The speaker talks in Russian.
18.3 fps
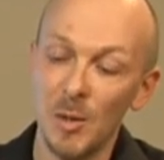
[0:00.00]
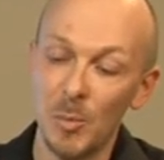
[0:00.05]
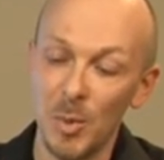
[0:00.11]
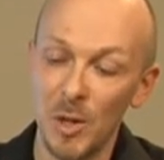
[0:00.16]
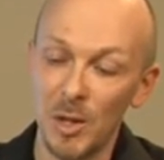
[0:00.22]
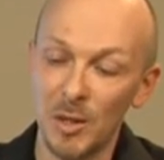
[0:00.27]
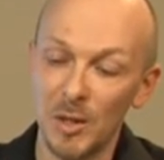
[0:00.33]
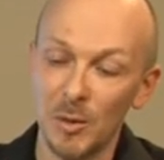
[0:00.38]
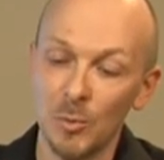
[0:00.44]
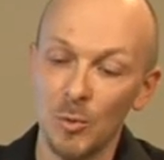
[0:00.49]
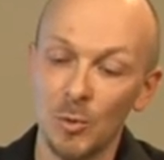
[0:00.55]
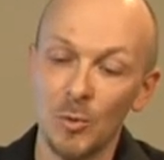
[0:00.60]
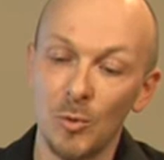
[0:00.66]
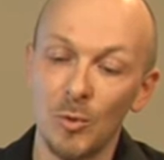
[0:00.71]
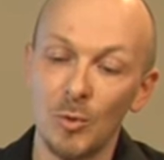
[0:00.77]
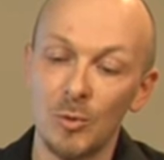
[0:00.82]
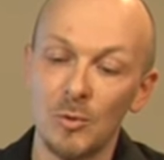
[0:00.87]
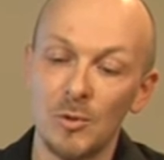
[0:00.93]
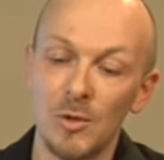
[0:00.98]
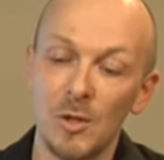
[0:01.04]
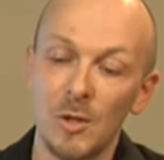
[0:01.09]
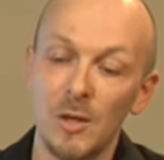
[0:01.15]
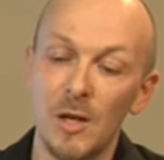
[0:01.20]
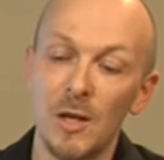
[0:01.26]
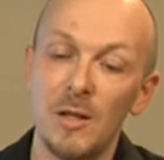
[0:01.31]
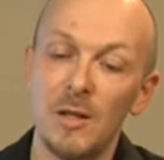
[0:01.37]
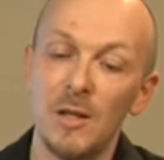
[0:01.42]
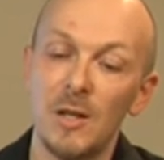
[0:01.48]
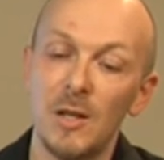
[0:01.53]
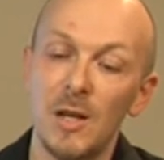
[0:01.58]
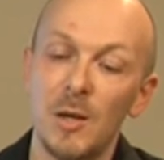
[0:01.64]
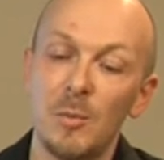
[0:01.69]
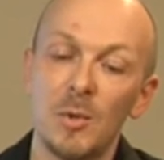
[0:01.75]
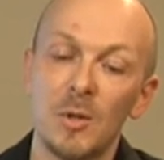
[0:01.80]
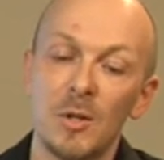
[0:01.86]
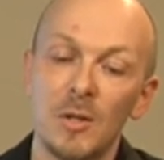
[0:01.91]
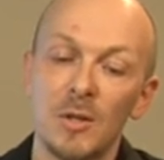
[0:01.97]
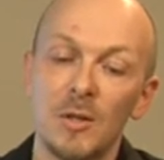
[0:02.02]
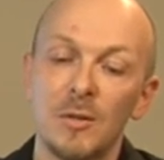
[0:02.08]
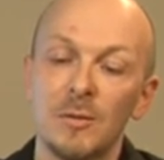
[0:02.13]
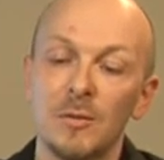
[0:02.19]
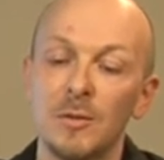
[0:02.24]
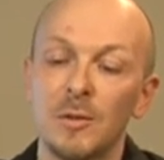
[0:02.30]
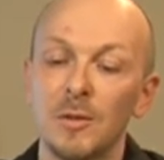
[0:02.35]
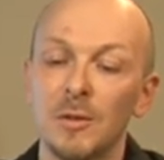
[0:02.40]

Поэтому зеркальные камеры,